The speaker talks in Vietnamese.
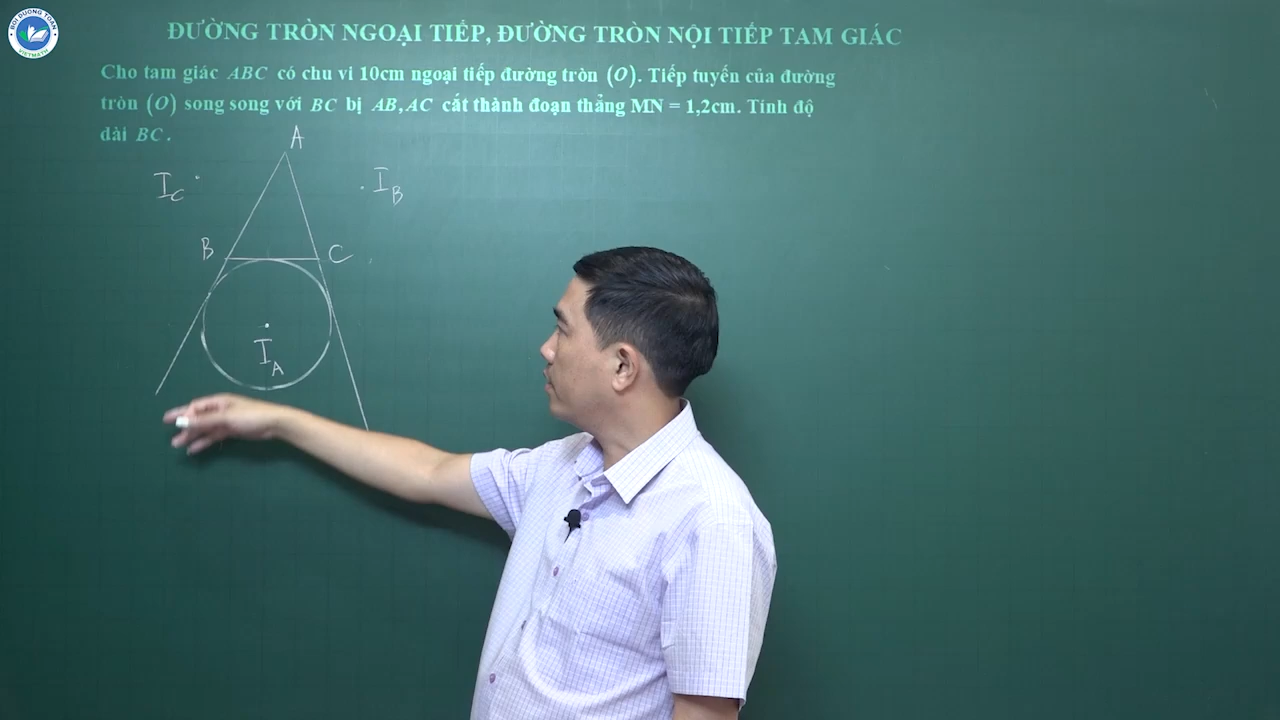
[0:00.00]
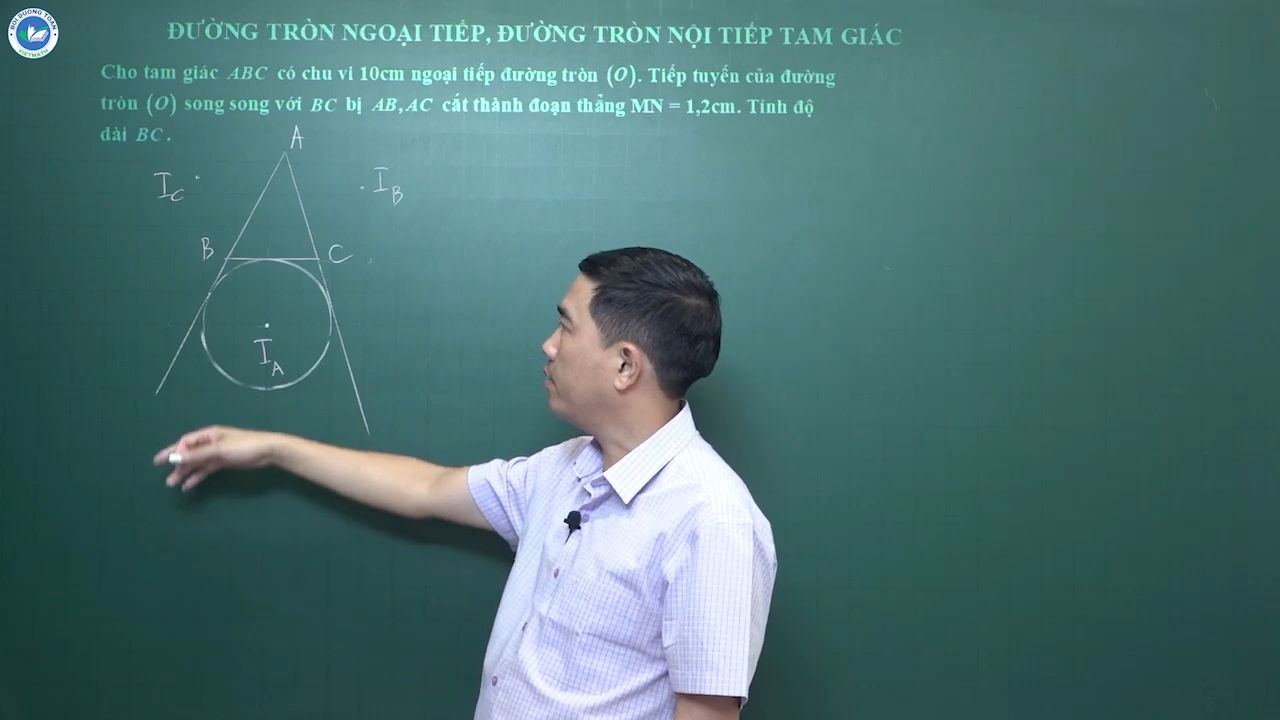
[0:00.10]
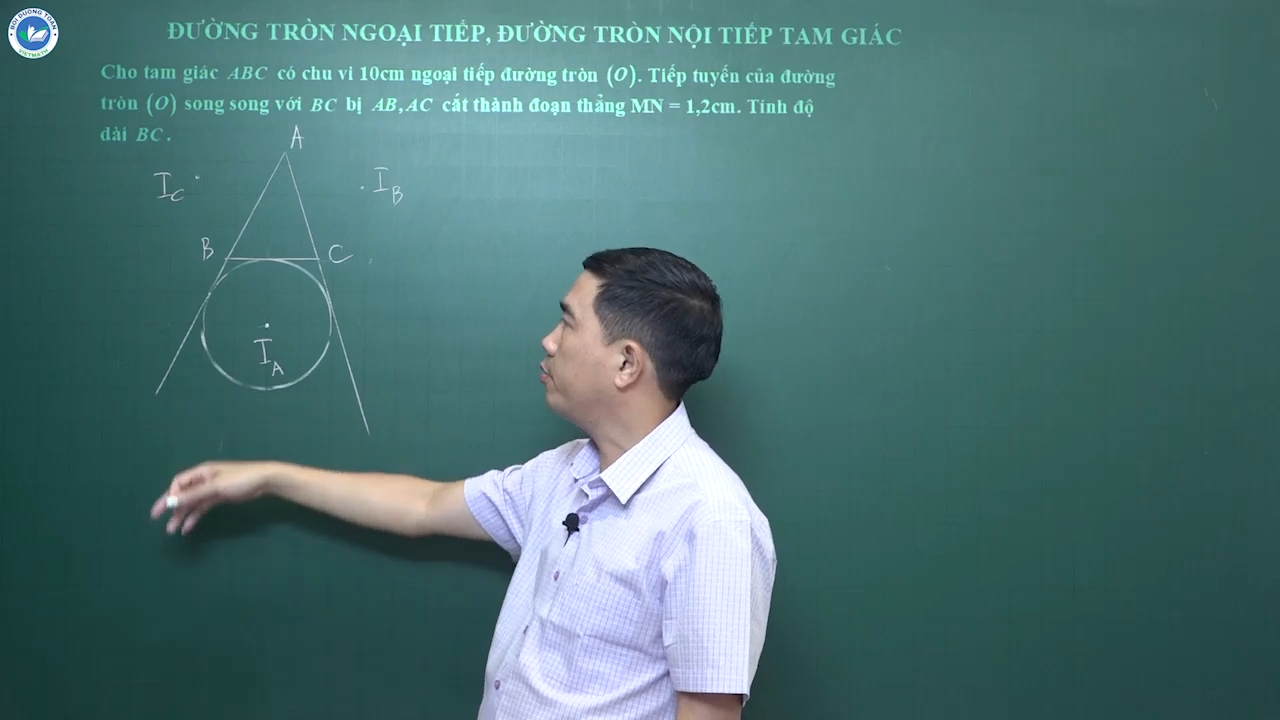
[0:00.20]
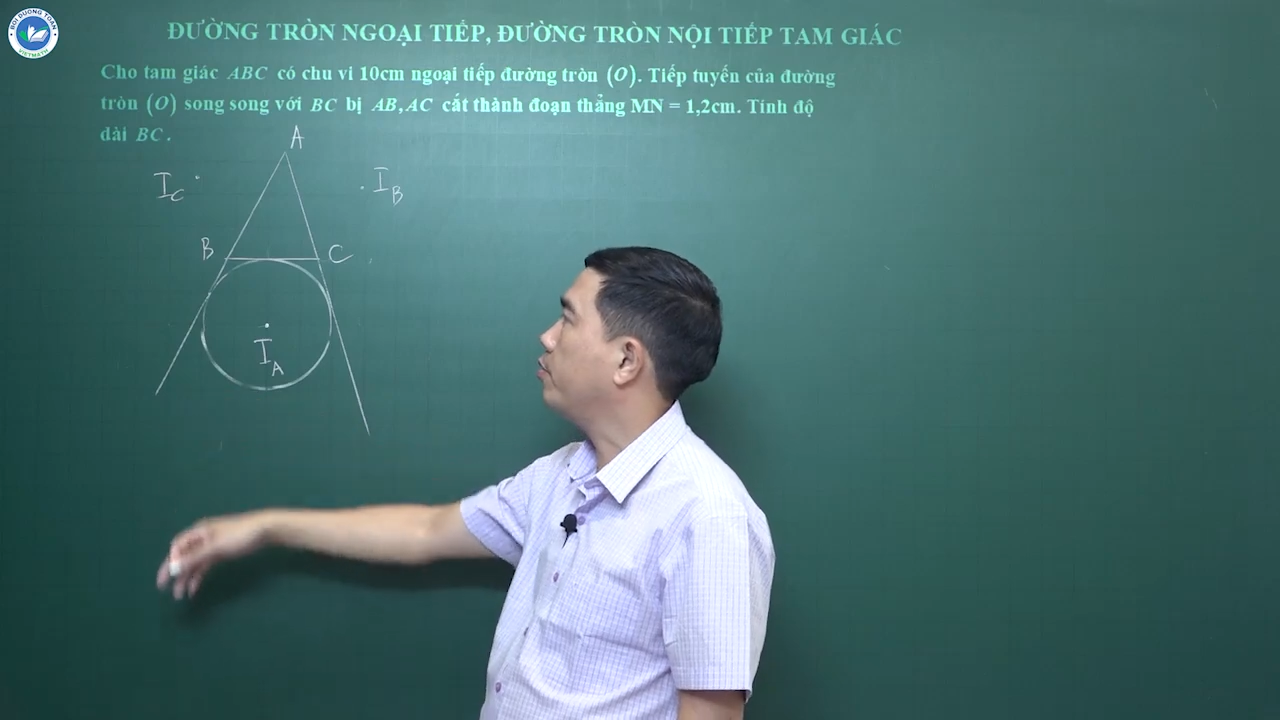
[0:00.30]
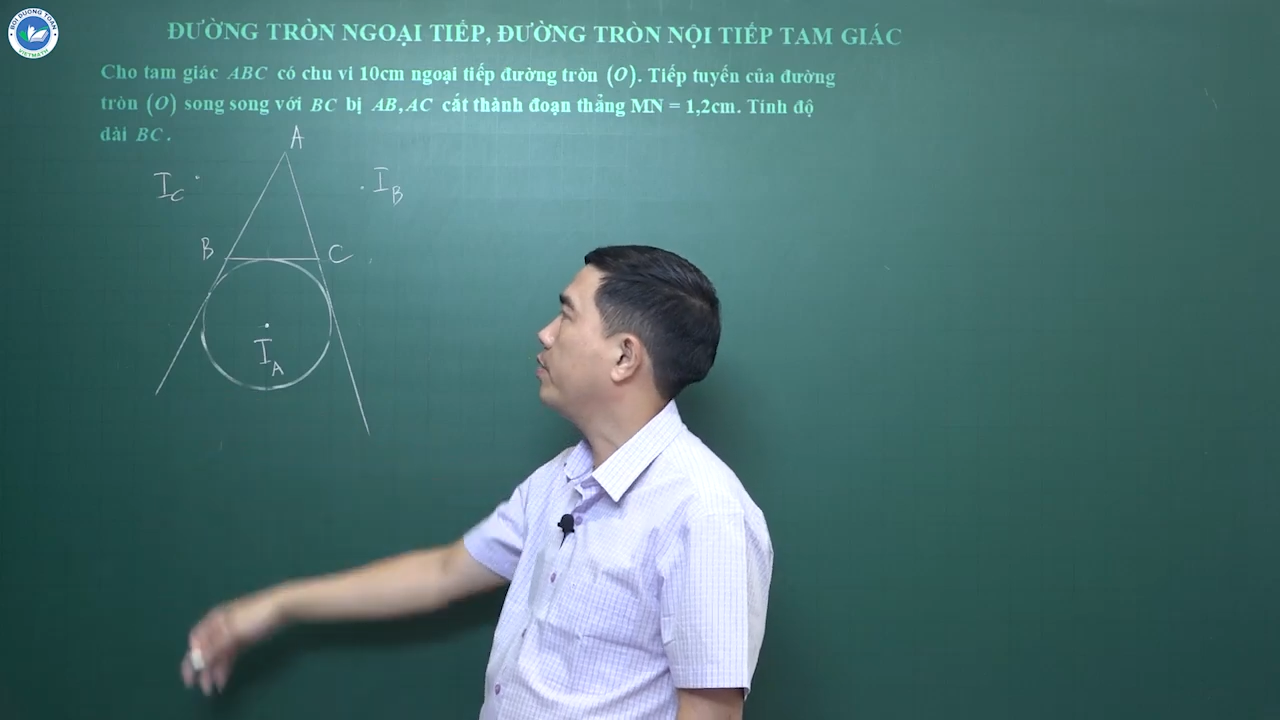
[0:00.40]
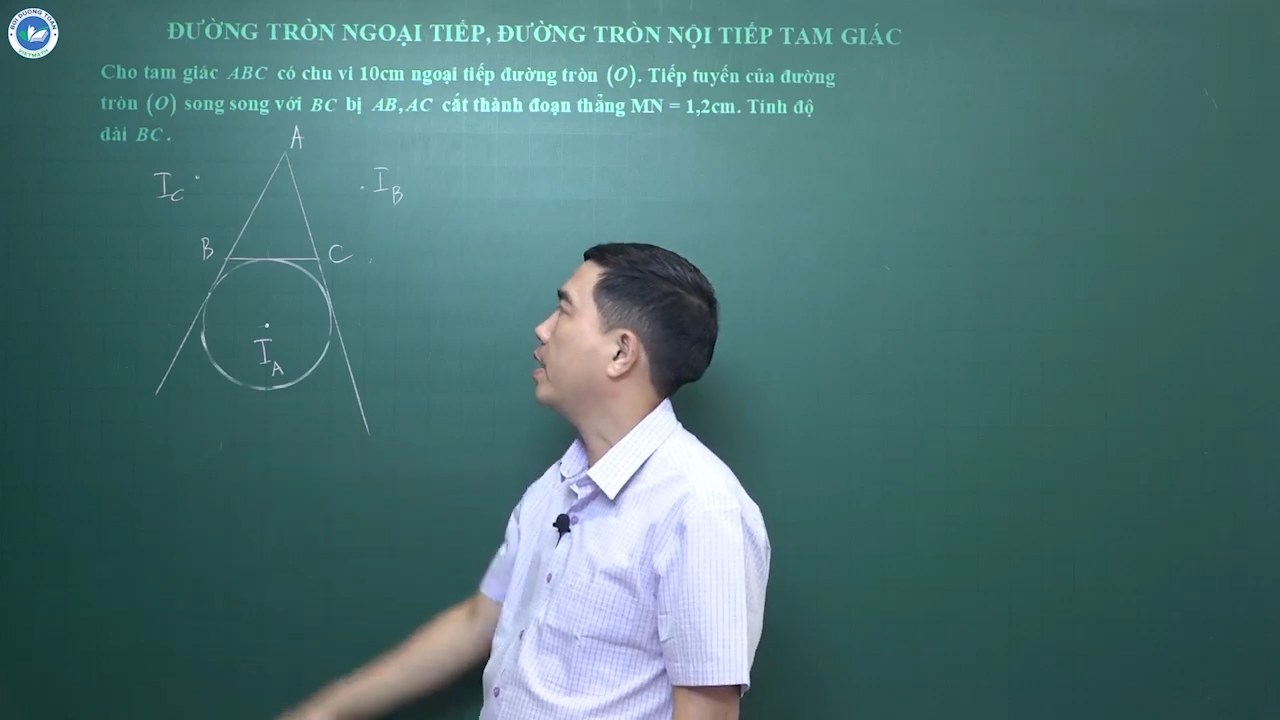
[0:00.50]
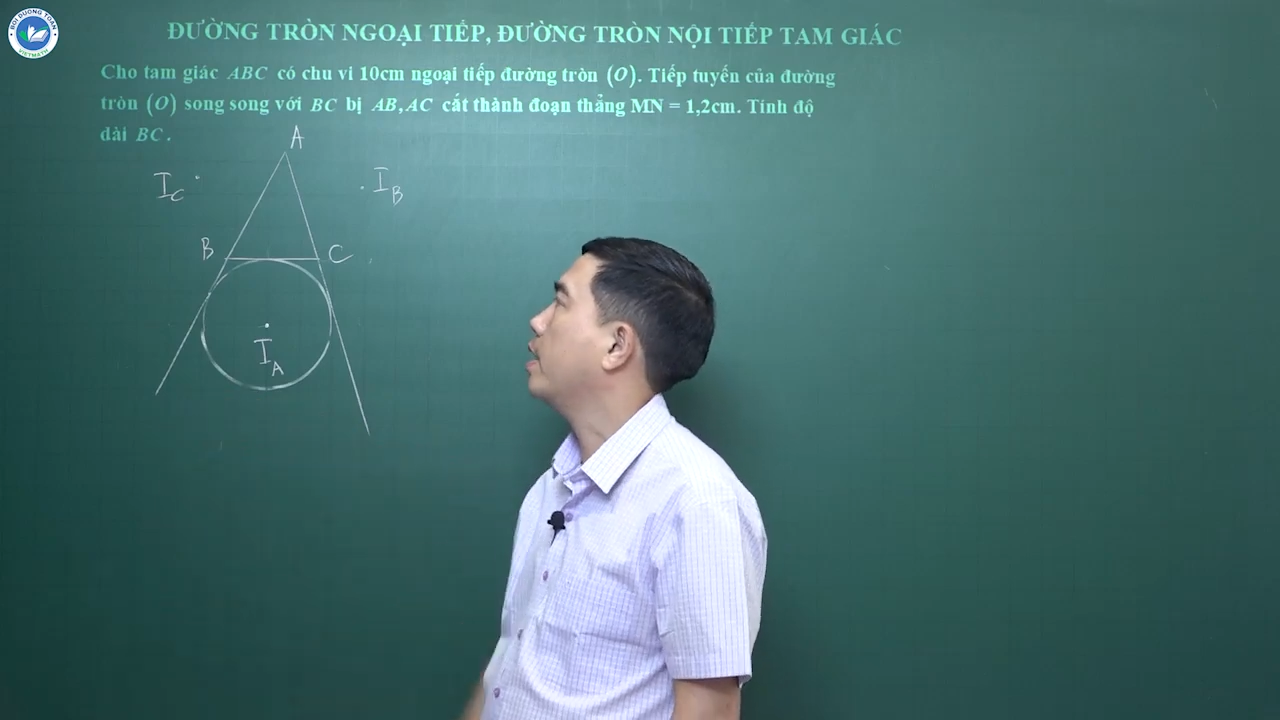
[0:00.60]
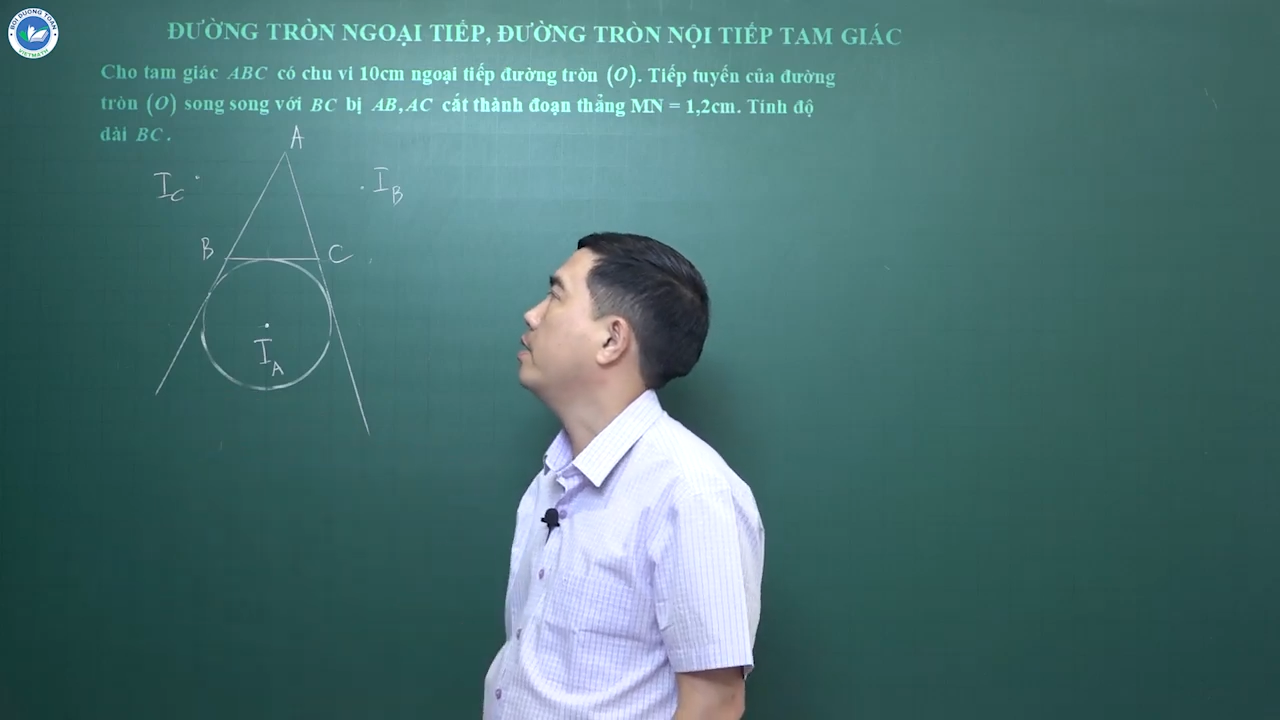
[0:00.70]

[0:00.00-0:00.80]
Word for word: tiếp xúc với hai